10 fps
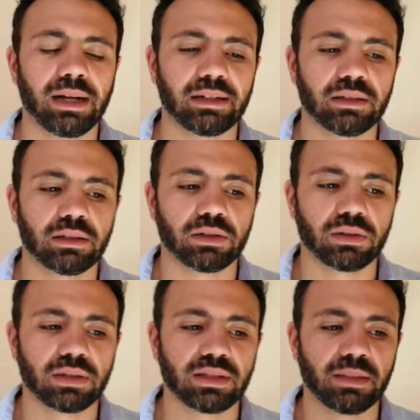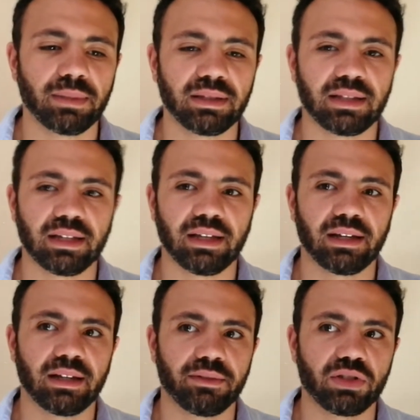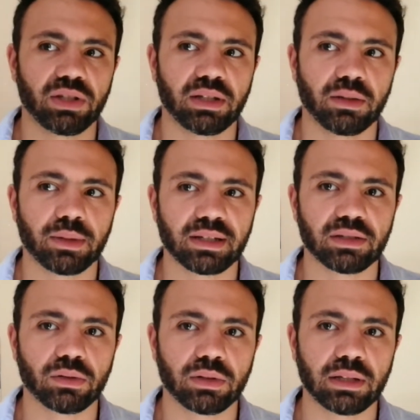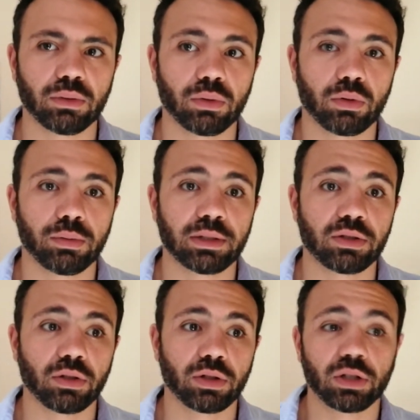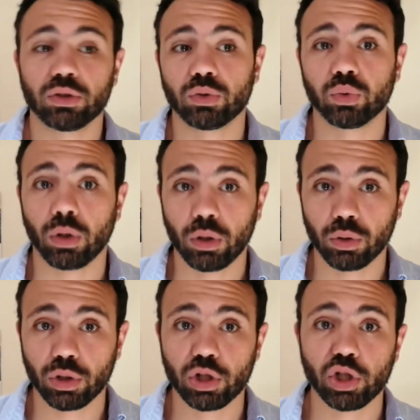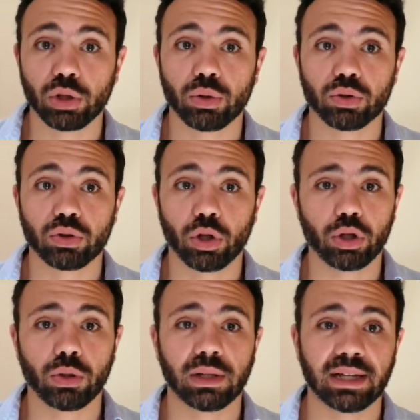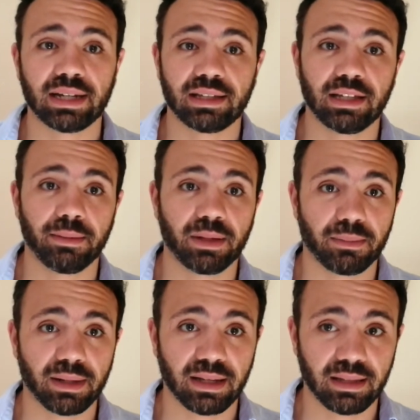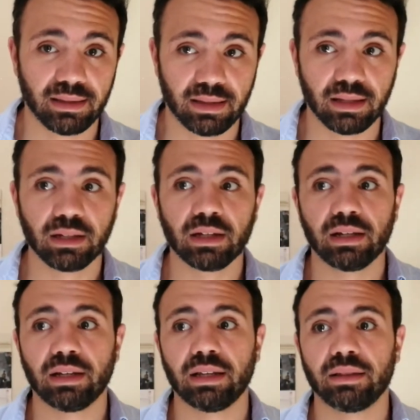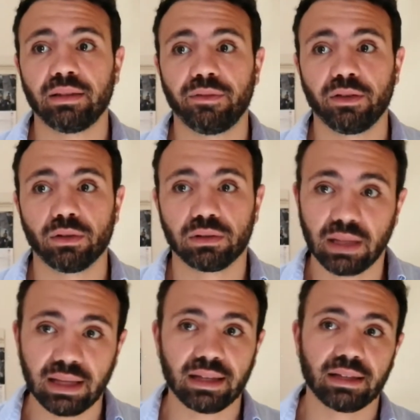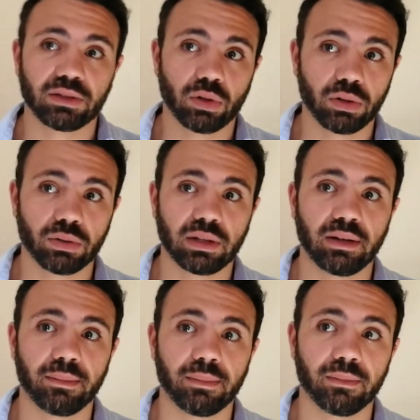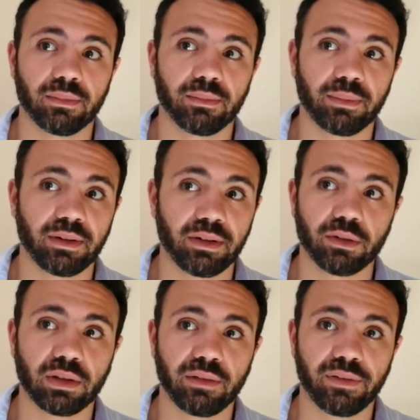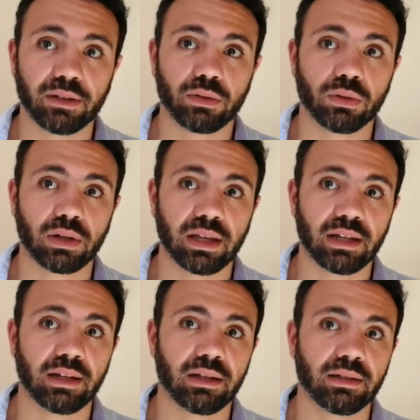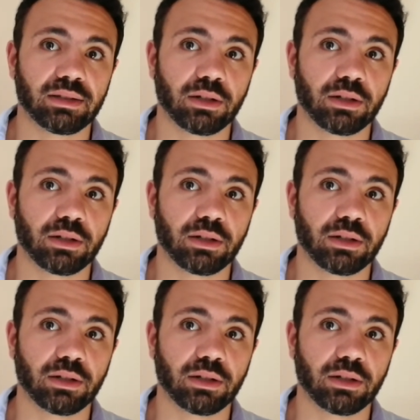Ma eh, sostanzialmente la, la, vicenda riguarda soltanto l'occupazione suolo nel centro storico a carattere permanente. Le difficoltà sono dal, mh, mm, venivano dal fatto che, eh,